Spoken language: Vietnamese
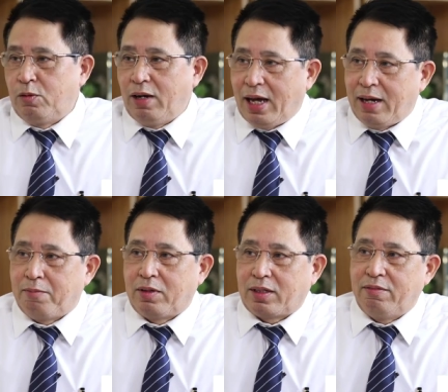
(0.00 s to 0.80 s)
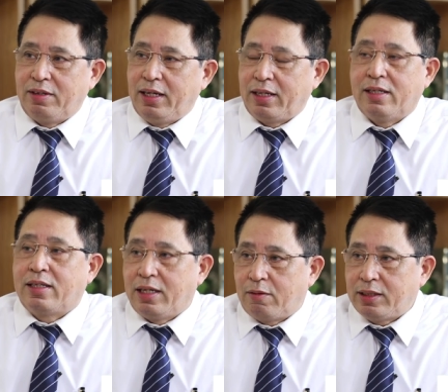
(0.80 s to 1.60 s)
cũng là một cái vấn đề
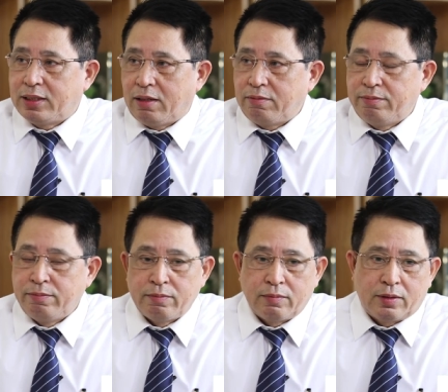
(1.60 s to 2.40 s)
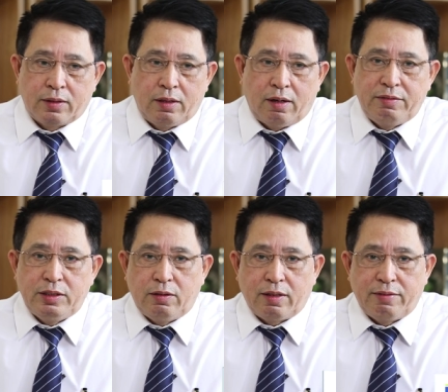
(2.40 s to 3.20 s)
cực kỳ quan trọng. Tôi nói
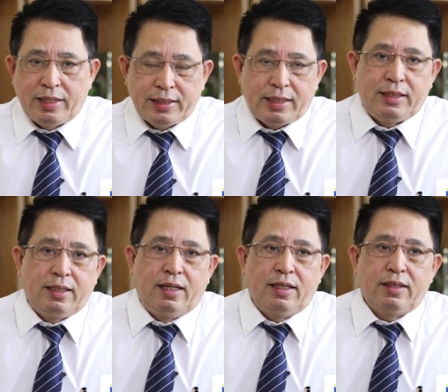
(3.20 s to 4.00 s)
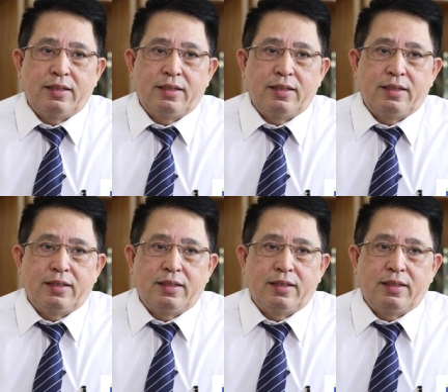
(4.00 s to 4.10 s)
ví dụ cái vấn đề dinh dưỡng